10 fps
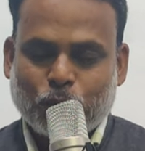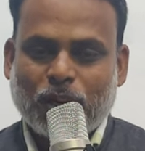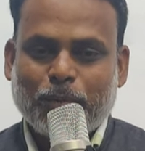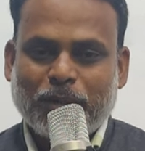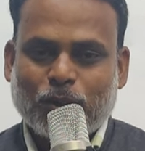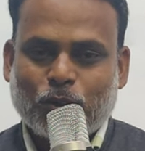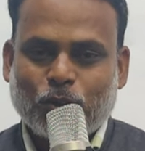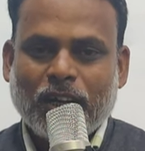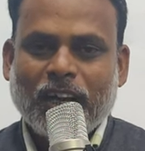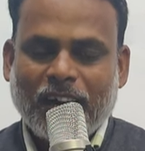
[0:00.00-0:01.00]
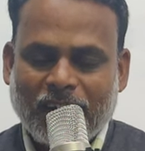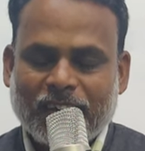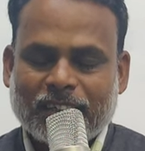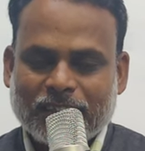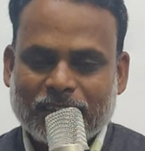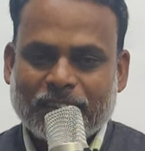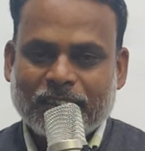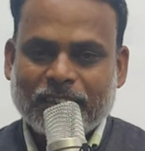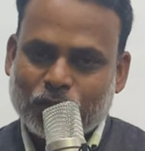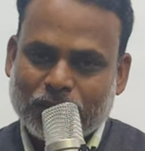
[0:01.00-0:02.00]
मुकाबले को आठ रन से